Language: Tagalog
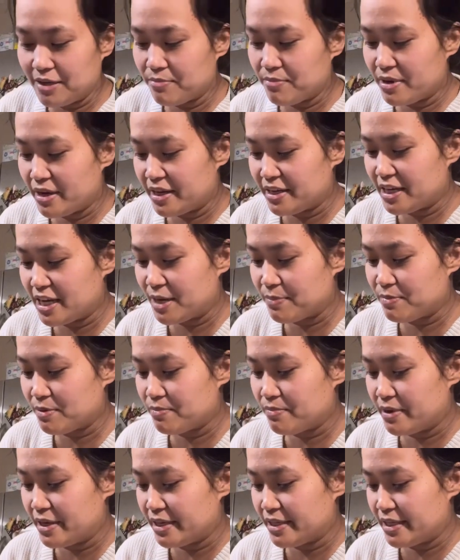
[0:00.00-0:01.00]
ng mga
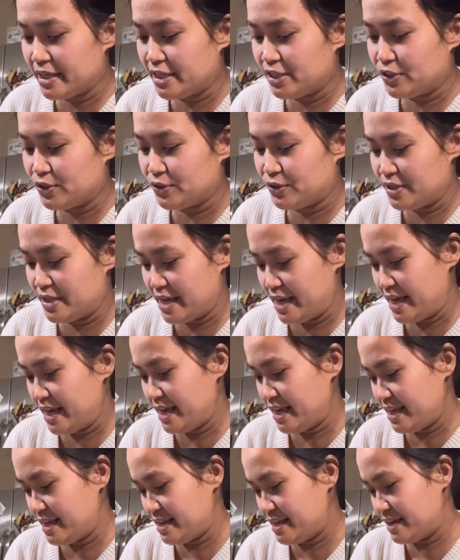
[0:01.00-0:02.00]
nagdo-birthday
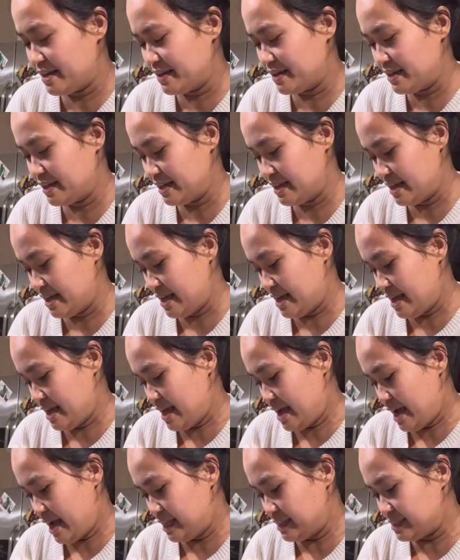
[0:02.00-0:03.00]
today.
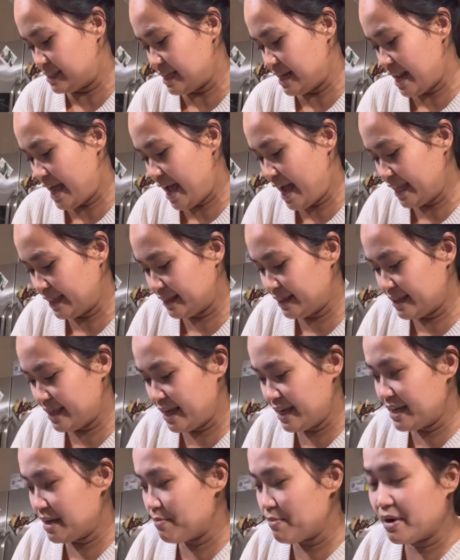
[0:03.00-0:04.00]
At sa lahat
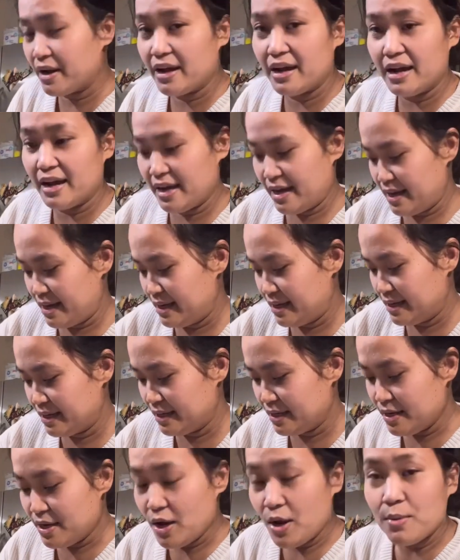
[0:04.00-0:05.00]
din ng mga
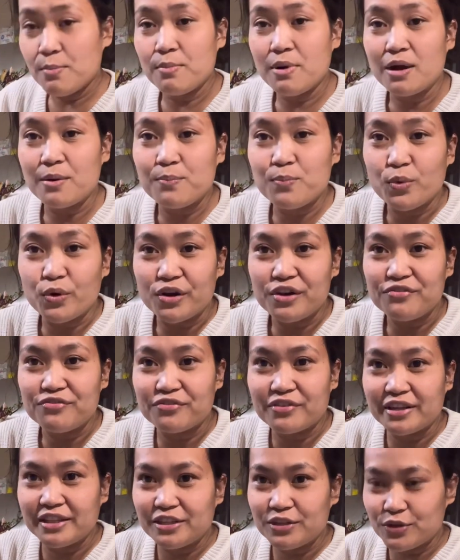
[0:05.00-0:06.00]

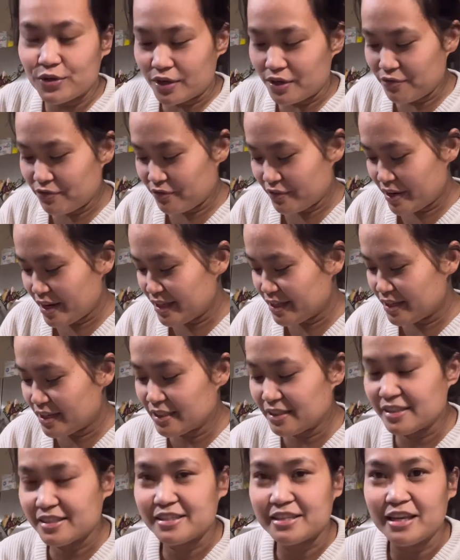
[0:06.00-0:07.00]
mag-boyfriend, girlfriend na
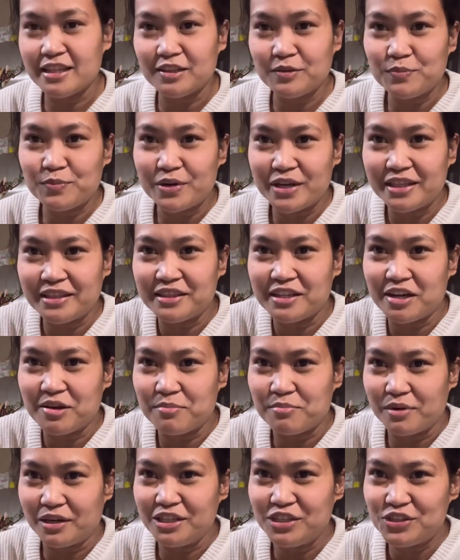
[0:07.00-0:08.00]
nagsa-celebrate
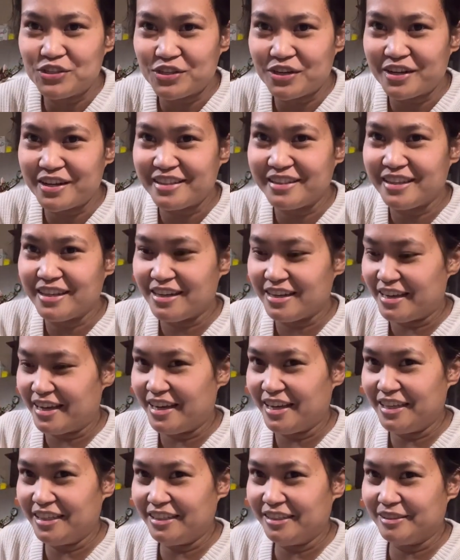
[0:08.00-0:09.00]
ng monthsary
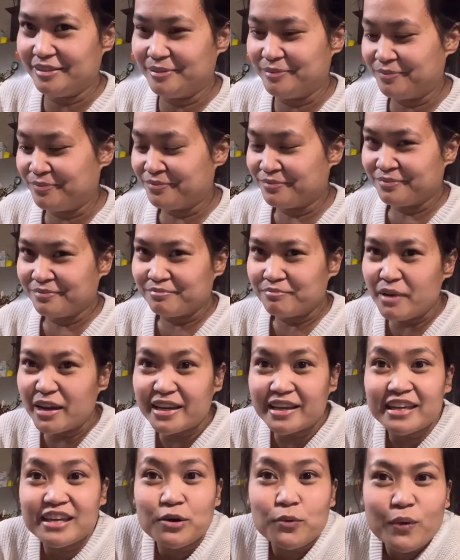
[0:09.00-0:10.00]
nila.
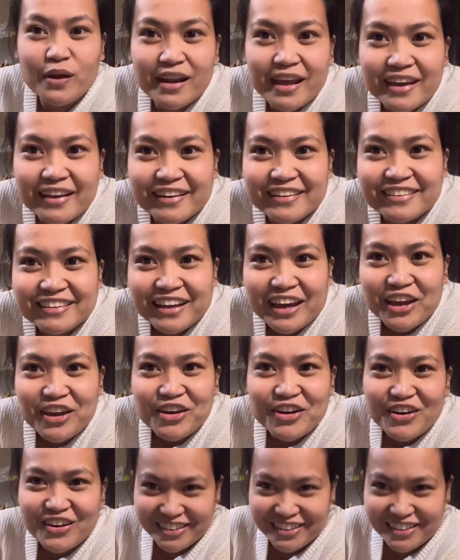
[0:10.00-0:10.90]
Maghihiwalay rin kayo.